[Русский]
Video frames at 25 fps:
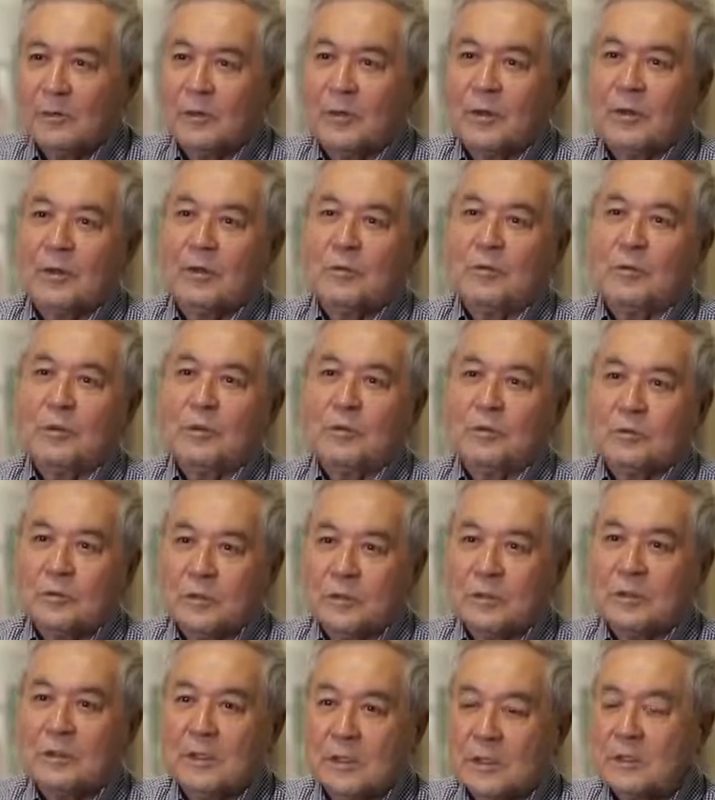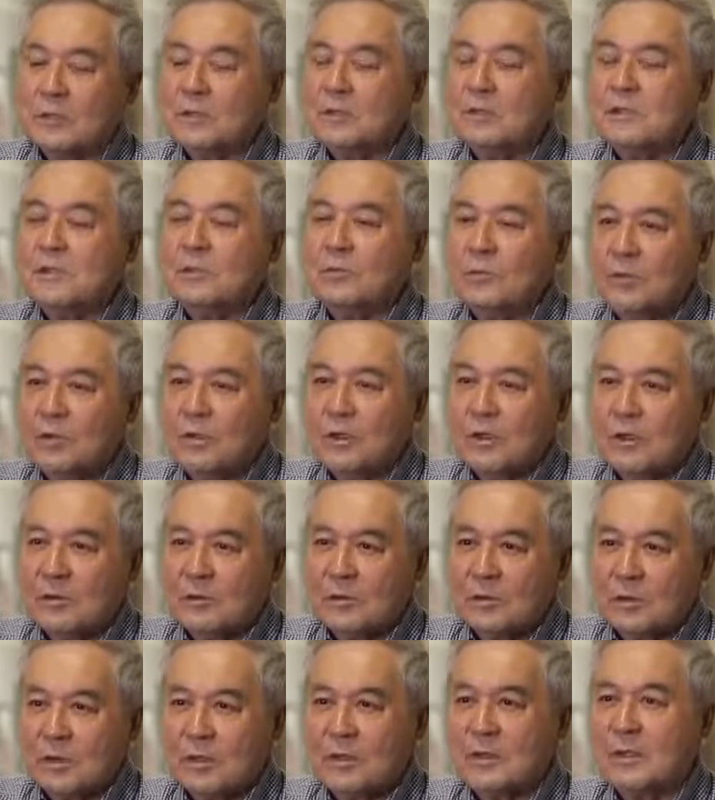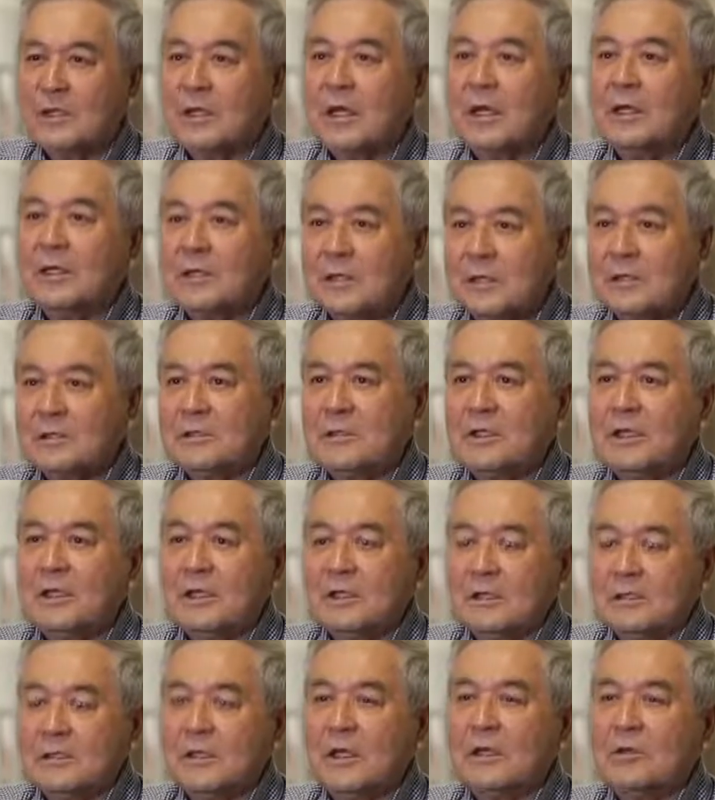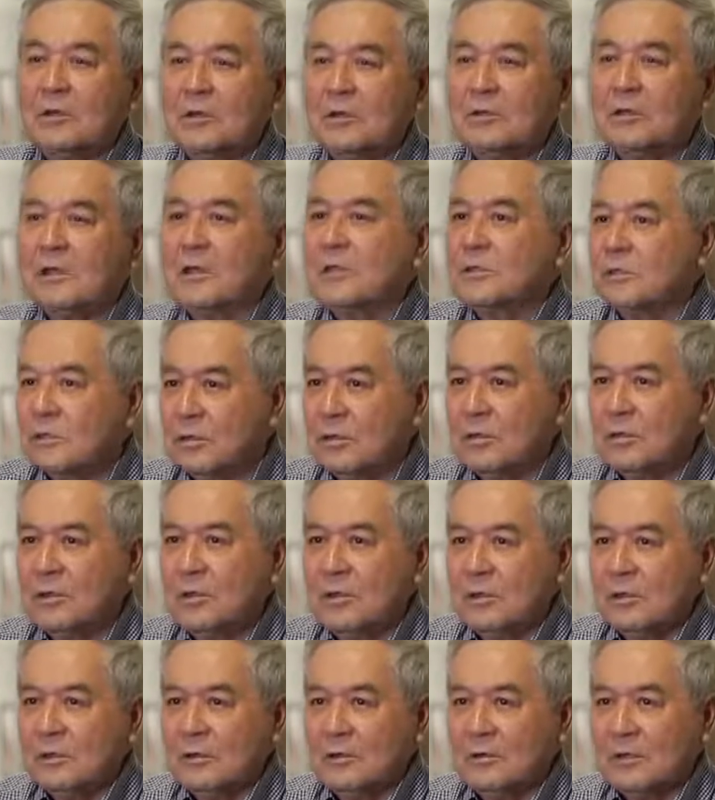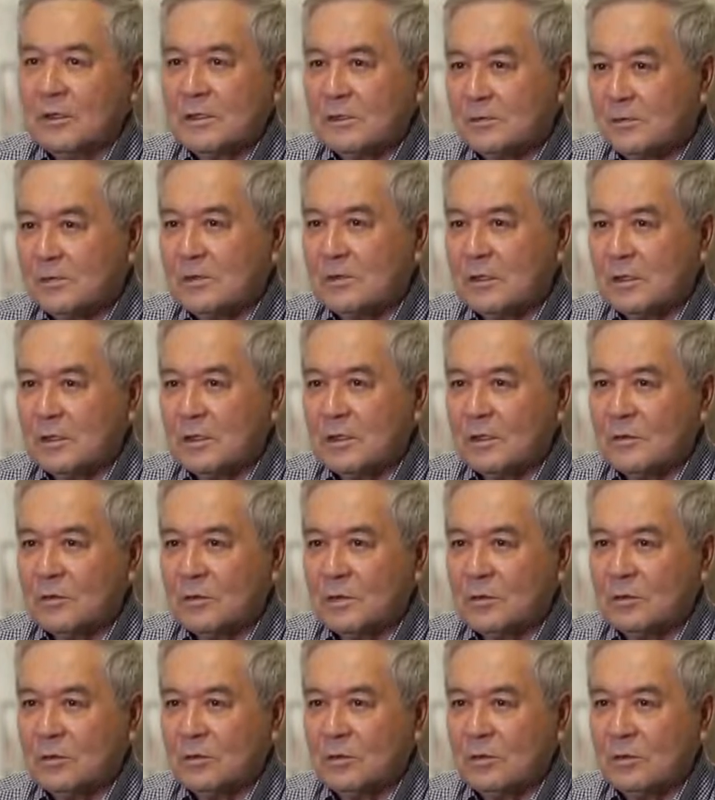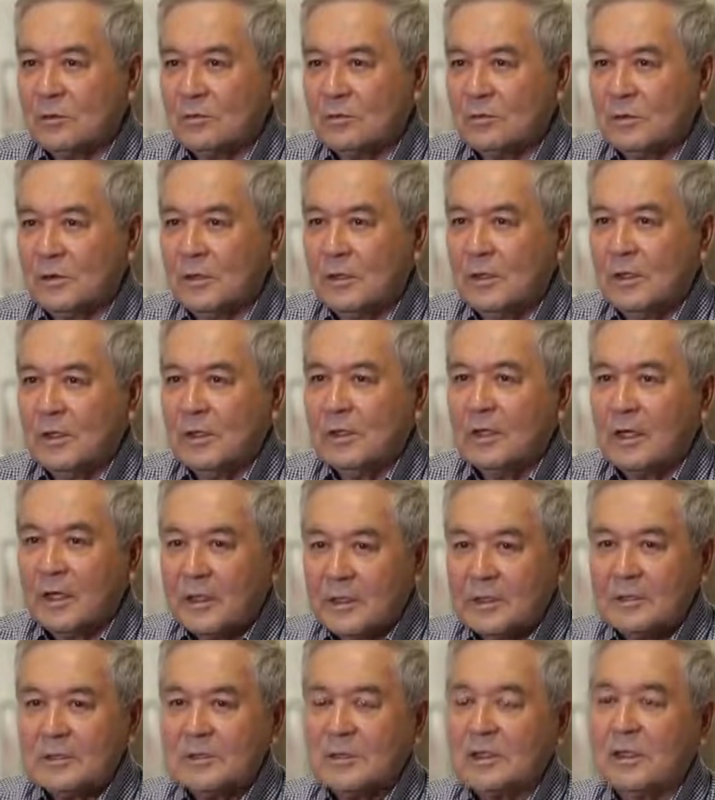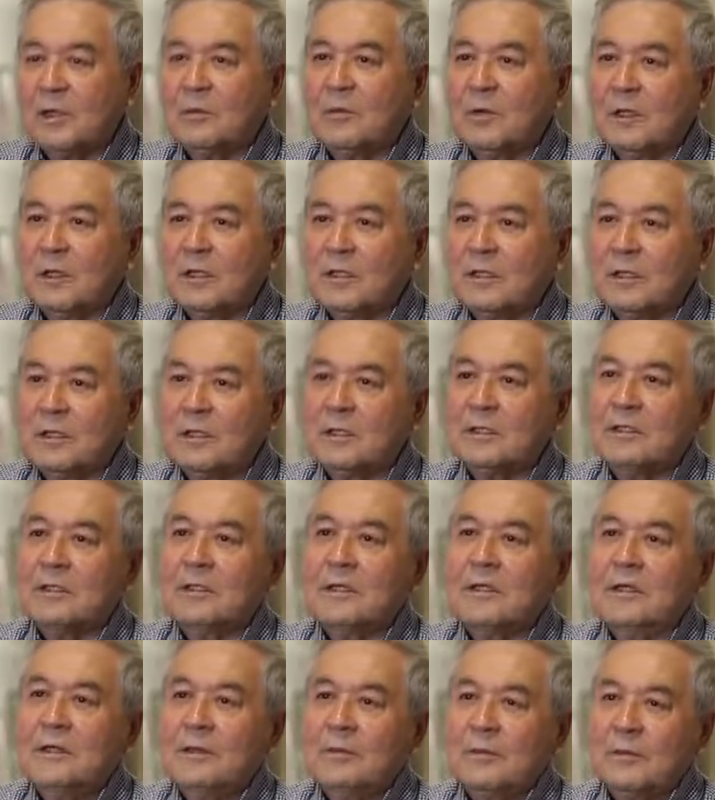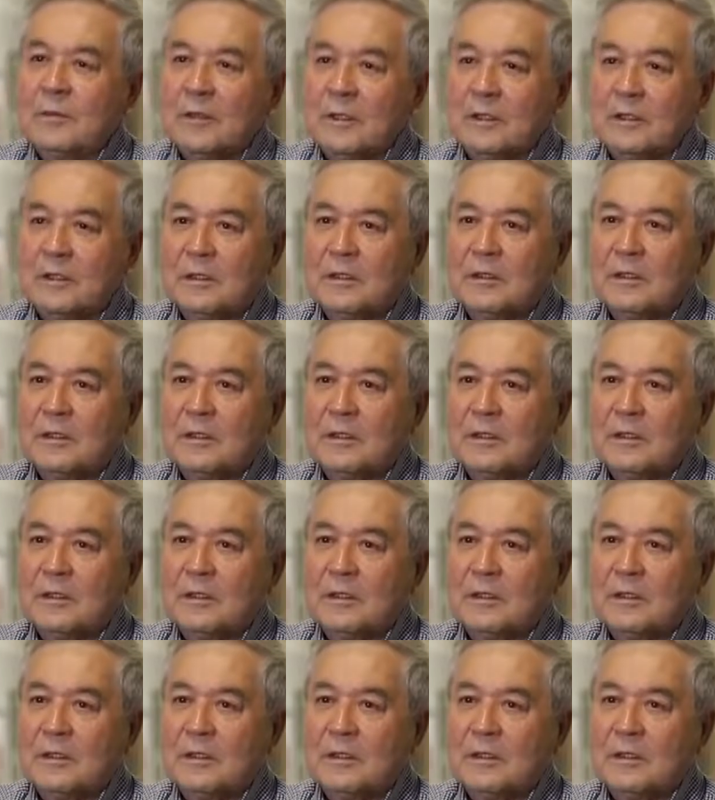получить. Это стимулирует, и это, конечно, дает толчок в развитии кинематографа. Конечно, для молодых это, это